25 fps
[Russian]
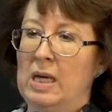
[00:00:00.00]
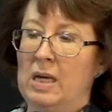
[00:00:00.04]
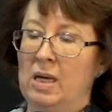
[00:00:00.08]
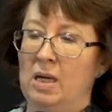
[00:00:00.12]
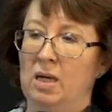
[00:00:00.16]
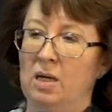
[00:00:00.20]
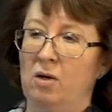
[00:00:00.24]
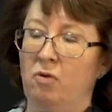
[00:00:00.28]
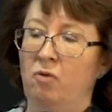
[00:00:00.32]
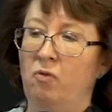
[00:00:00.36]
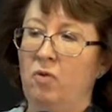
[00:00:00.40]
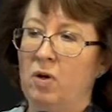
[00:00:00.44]

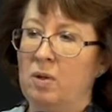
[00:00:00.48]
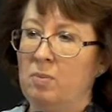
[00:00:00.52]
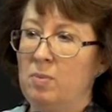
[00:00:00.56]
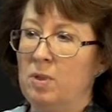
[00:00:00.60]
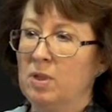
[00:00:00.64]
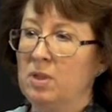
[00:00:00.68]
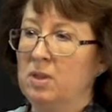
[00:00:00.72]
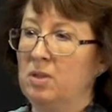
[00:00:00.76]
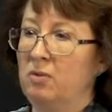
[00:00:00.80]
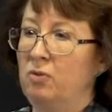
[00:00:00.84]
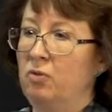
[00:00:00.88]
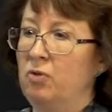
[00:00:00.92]
э,
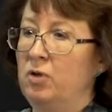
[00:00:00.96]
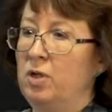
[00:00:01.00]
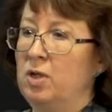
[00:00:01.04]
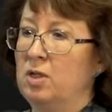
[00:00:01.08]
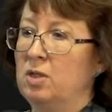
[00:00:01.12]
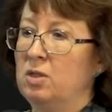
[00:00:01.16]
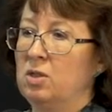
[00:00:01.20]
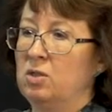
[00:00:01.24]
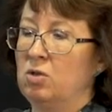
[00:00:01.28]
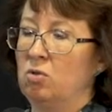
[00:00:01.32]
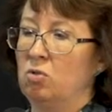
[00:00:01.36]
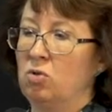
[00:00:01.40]
формат
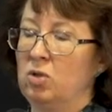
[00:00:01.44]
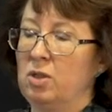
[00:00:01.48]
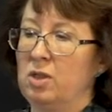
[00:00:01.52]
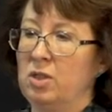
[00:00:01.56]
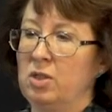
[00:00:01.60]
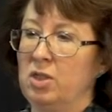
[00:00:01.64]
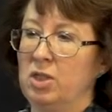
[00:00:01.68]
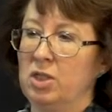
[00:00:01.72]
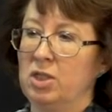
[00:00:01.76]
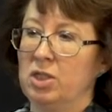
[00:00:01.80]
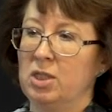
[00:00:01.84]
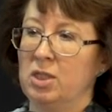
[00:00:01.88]
конференции, он,
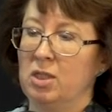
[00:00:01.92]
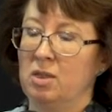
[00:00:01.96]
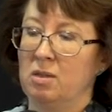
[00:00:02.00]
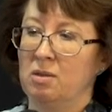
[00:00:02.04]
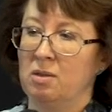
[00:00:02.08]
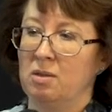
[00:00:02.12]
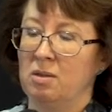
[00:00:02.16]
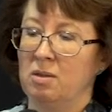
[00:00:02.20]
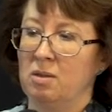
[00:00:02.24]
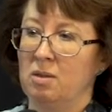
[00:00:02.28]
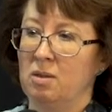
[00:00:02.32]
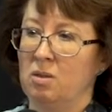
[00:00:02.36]

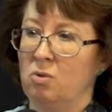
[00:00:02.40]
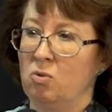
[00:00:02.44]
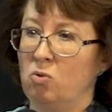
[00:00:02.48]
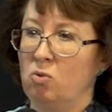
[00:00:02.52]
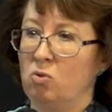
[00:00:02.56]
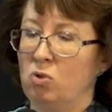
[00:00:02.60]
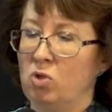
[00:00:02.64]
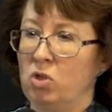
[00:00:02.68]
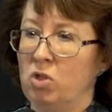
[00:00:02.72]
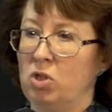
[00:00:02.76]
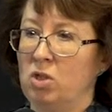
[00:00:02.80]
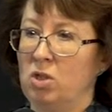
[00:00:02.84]
конечно, э,
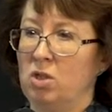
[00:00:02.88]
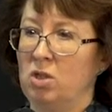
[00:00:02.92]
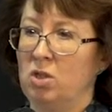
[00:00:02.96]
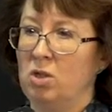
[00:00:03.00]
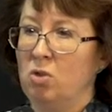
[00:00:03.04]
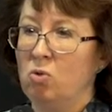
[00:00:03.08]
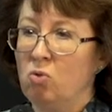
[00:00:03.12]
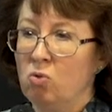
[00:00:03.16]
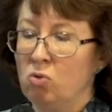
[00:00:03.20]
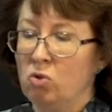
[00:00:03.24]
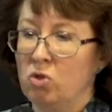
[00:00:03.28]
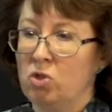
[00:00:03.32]
очень
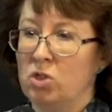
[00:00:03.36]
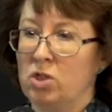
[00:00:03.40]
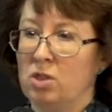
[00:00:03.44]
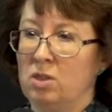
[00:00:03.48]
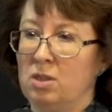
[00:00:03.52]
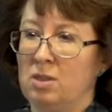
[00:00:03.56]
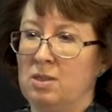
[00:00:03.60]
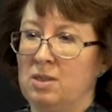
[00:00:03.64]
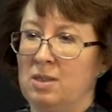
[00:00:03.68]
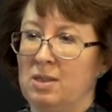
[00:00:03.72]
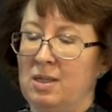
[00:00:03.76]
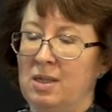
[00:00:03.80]
и очень
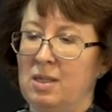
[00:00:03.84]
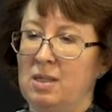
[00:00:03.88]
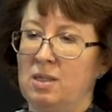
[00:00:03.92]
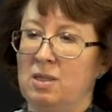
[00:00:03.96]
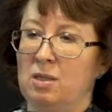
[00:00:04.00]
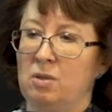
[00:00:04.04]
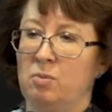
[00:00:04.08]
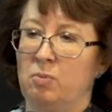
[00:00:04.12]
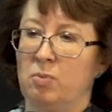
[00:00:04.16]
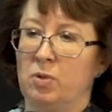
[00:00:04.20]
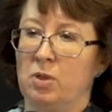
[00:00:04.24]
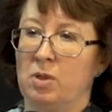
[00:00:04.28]

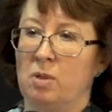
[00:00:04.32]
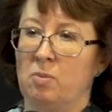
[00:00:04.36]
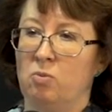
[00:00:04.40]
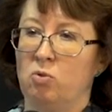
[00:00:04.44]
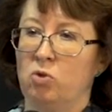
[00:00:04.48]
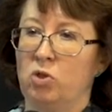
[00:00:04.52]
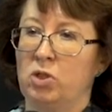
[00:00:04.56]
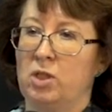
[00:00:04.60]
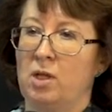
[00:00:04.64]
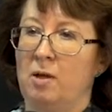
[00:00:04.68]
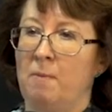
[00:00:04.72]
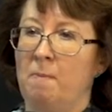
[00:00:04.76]
интересен, потому
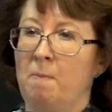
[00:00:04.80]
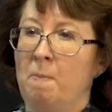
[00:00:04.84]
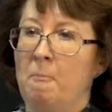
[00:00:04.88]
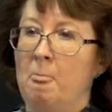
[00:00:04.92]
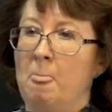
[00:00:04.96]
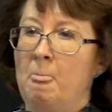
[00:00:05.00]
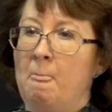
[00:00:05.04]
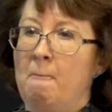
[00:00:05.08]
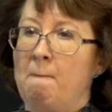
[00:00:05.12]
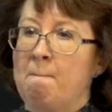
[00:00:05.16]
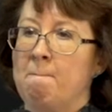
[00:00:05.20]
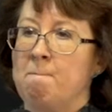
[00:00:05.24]
что
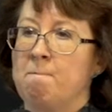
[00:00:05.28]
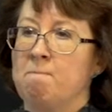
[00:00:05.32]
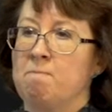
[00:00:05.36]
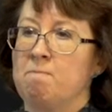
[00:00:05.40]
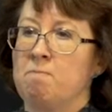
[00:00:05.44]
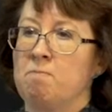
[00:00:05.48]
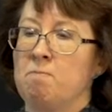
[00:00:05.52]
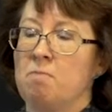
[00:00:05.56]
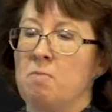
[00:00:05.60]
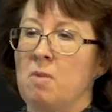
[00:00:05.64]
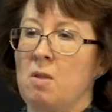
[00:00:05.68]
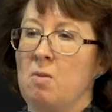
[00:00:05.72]

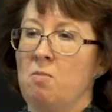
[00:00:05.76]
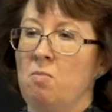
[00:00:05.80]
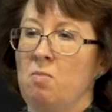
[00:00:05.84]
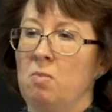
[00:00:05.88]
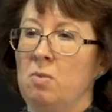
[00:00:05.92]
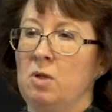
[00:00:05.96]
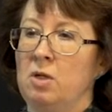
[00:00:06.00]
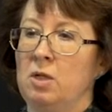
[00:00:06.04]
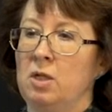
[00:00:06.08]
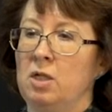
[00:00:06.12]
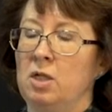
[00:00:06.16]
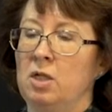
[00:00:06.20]

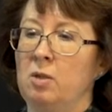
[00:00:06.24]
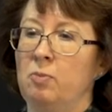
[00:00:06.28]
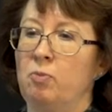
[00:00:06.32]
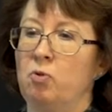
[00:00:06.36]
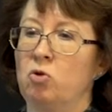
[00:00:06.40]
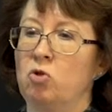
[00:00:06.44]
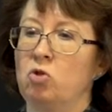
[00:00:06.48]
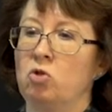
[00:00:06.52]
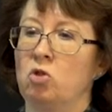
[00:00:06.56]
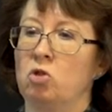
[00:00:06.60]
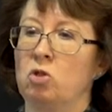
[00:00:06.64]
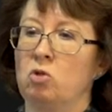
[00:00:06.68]
мы не
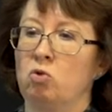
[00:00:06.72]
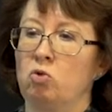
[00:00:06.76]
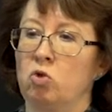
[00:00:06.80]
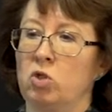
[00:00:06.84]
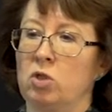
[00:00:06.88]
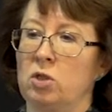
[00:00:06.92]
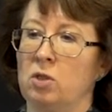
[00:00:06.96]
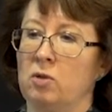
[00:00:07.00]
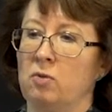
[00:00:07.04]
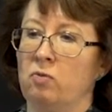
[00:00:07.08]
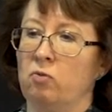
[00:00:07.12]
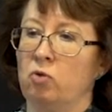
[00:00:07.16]
просто
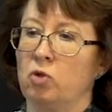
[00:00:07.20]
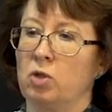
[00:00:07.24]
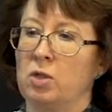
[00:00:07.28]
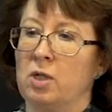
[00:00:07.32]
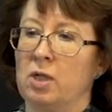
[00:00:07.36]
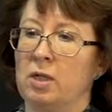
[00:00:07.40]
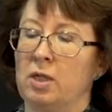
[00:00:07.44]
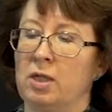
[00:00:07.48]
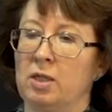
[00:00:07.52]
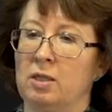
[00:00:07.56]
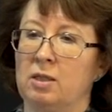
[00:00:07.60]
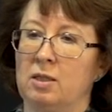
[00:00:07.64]
слушаем вот
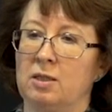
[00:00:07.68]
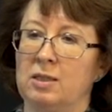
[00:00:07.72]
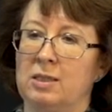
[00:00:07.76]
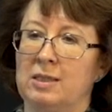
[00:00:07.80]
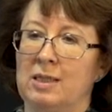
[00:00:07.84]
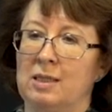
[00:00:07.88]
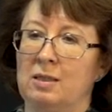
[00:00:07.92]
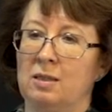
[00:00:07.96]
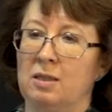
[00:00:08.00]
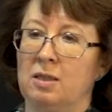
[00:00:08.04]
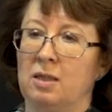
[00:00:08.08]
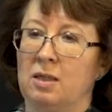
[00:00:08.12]
какие-то
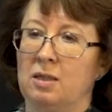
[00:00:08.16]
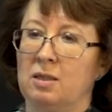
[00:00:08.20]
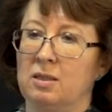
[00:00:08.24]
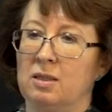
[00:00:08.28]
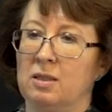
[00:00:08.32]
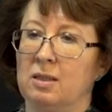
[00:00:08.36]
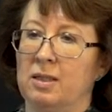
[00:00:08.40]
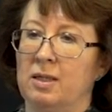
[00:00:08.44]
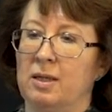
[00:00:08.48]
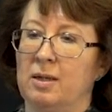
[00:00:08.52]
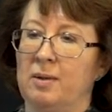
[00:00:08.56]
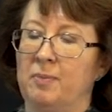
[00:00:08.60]

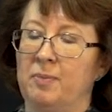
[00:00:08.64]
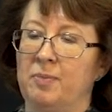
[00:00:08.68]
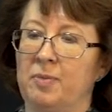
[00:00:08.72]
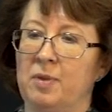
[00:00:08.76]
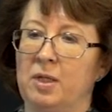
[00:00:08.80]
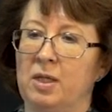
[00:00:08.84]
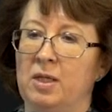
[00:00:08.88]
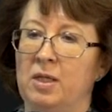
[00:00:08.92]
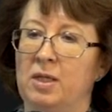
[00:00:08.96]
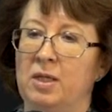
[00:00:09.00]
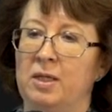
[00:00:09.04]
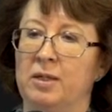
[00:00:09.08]
стандартные
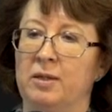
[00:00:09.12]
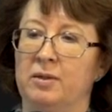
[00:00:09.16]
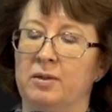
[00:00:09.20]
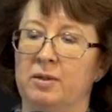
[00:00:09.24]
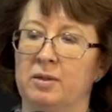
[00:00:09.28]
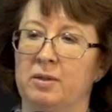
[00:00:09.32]
такие